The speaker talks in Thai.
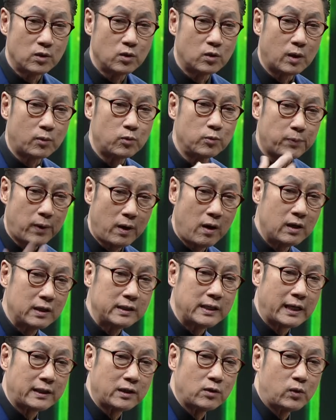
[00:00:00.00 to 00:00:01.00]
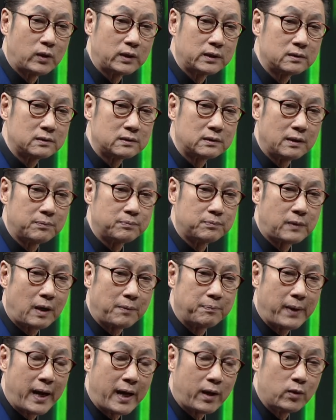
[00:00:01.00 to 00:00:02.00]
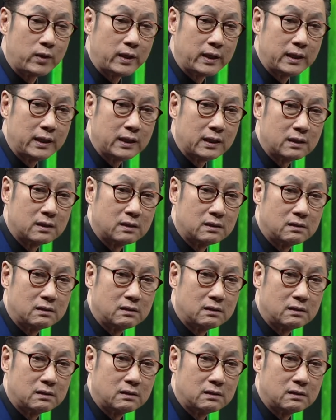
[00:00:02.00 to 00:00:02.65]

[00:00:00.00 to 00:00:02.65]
กจะอยู่กับคุณพ่อหรืออยากอยู่กับแม่คนนี้